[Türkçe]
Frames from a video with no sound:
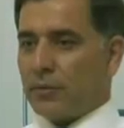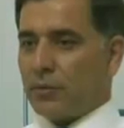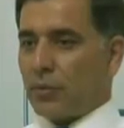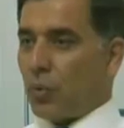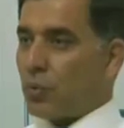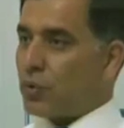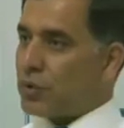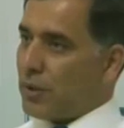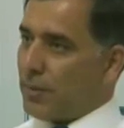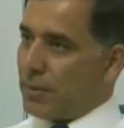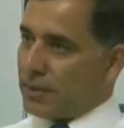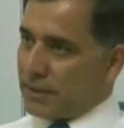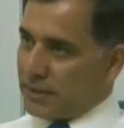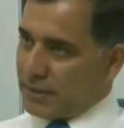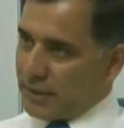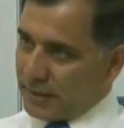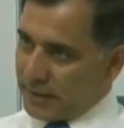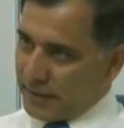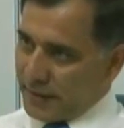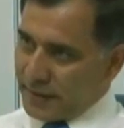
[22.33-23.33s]
doğru zamanda
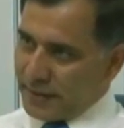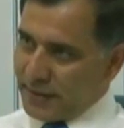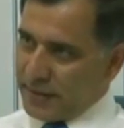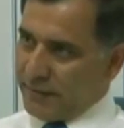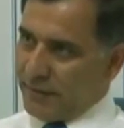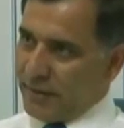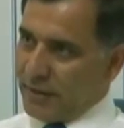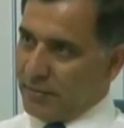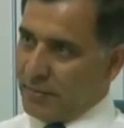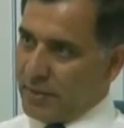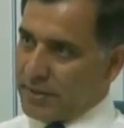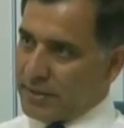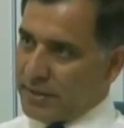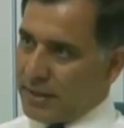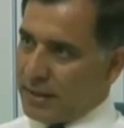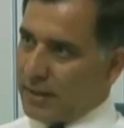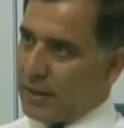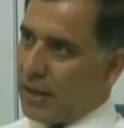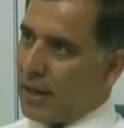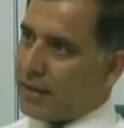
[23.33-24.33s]
tedavi
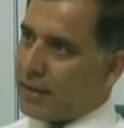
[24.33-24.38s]
edilmezse